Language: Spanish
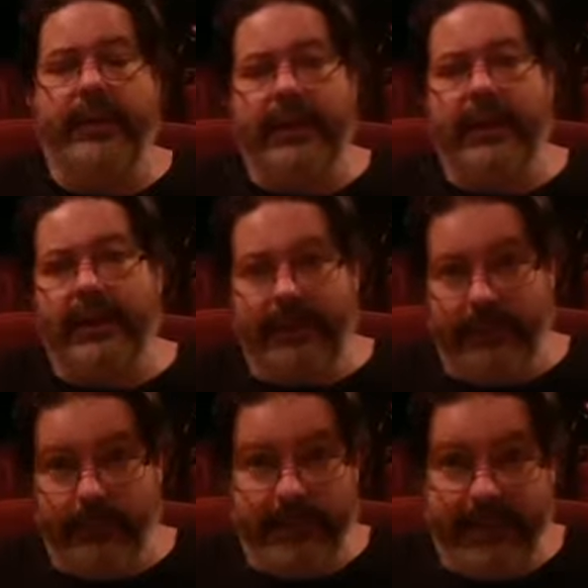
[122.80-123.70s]
que La
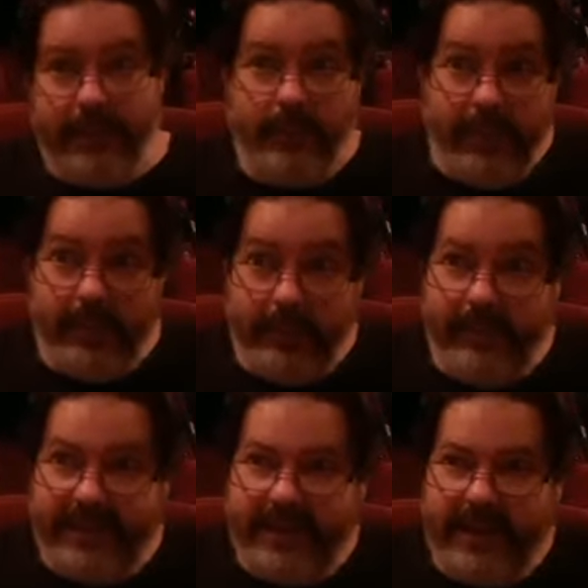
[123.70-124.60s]
Mujer del Cuadro, es
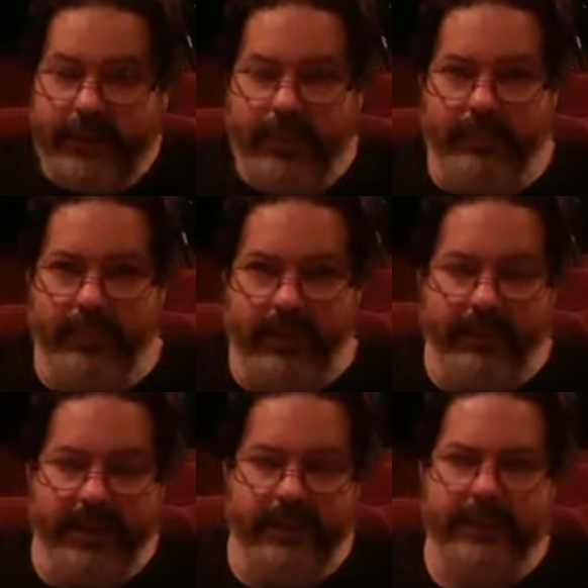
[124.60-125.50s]
mi sensación por lo
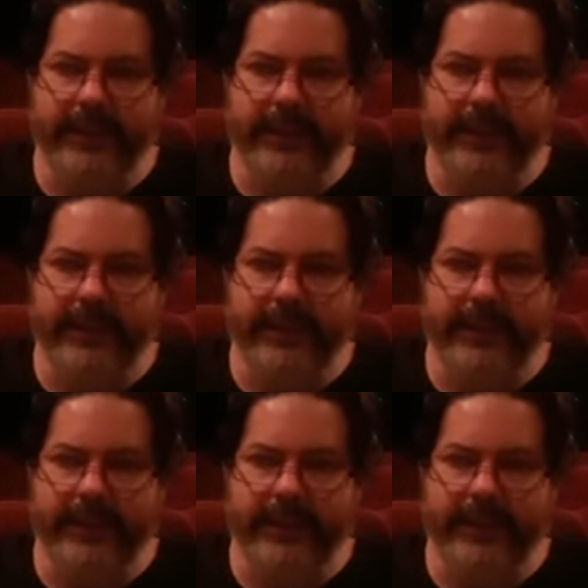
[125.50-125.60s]
menos.